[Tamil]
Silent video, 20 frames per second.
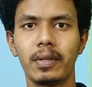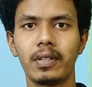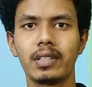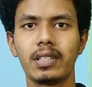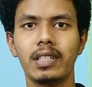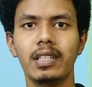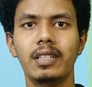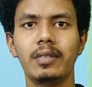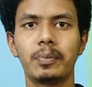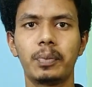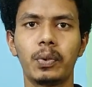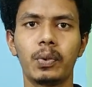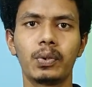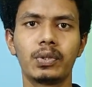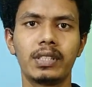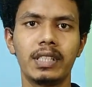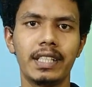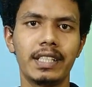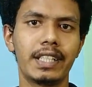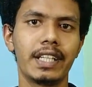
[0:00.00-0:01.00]
இப்போ வந்து இப்போ
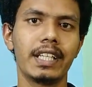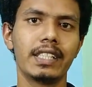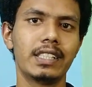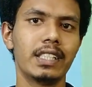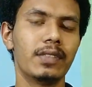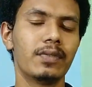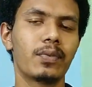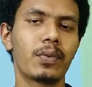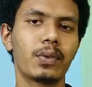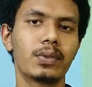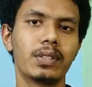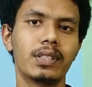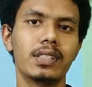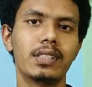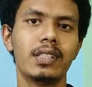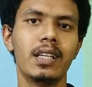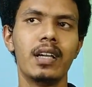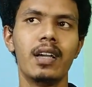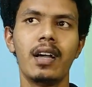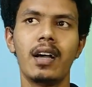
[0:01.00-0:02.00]
சிடிஎஸ்
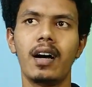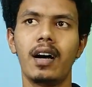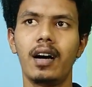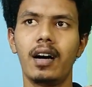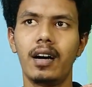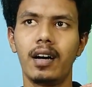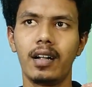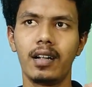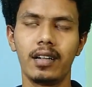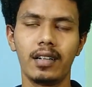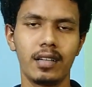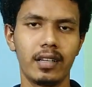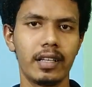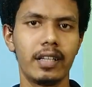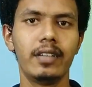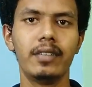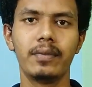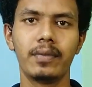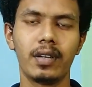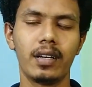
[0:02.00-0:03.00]
இன்ஃபோசிஸ்
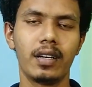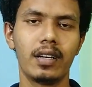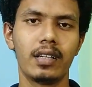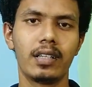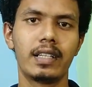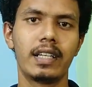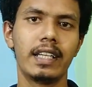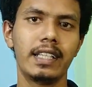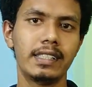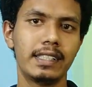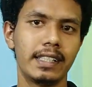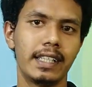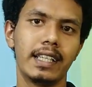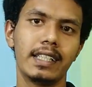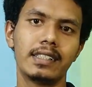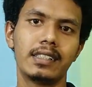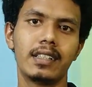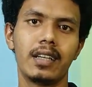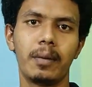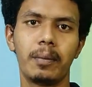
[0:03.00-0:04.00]
இன்
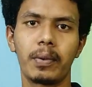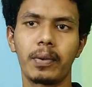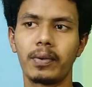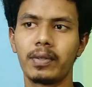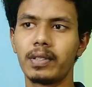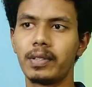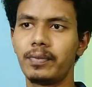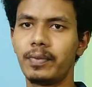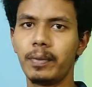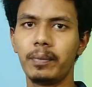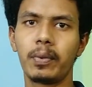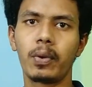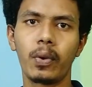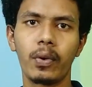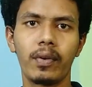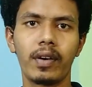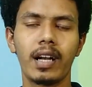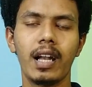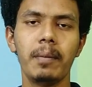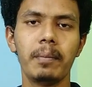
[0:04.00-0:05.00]
டிசிஎஸ் அப்புறம் வந்து விப்ரோ
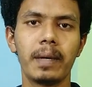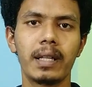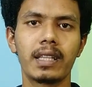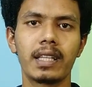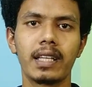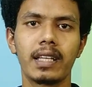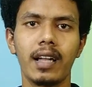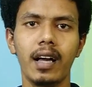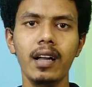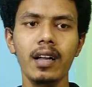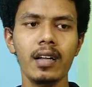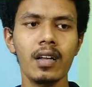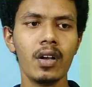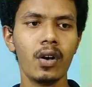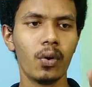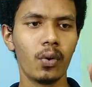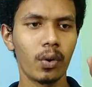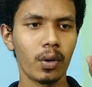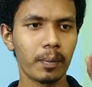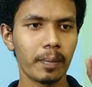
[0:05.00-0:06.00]
இவங்கெல்லாம் பார்த்தீங்கன்னா
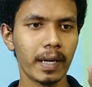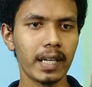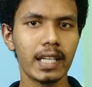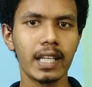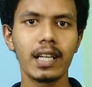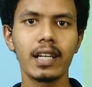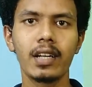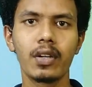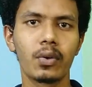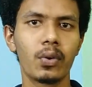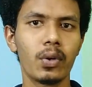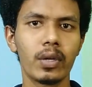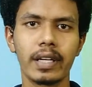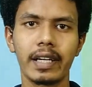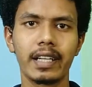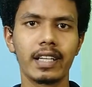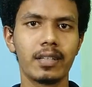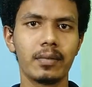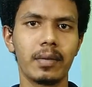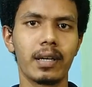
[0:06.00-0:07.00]
ஒரு பர்டிகுலர்
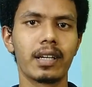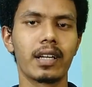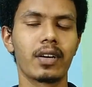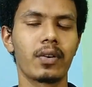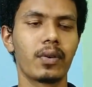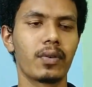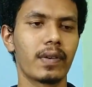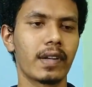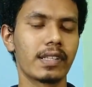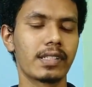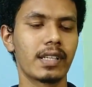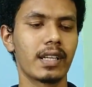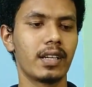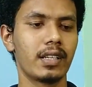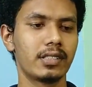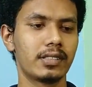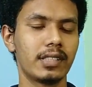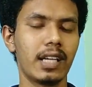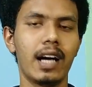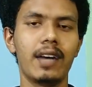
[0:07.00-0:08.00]
ரோலுக்கு எடுக்க மாட்டாங்க ஒரு
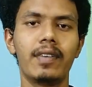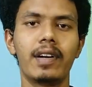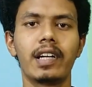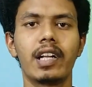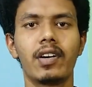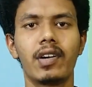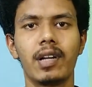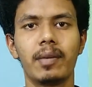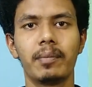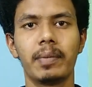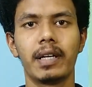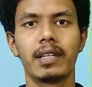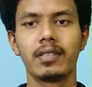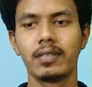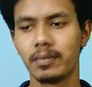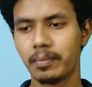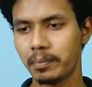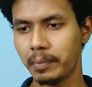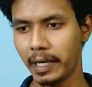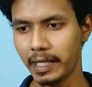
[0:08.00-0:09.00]
ஃப்ரெஷர் ஜாவா டெவலப்பர்
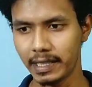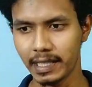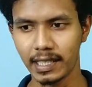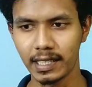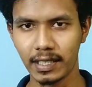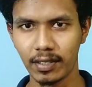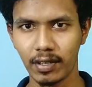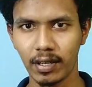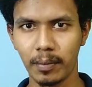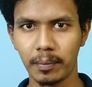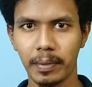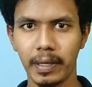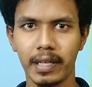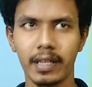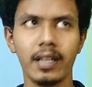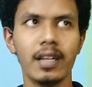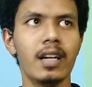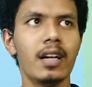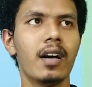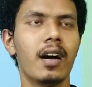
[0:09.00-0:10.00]
பைத்தான்
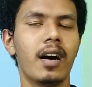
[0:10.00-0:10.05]
டெவலப்பர்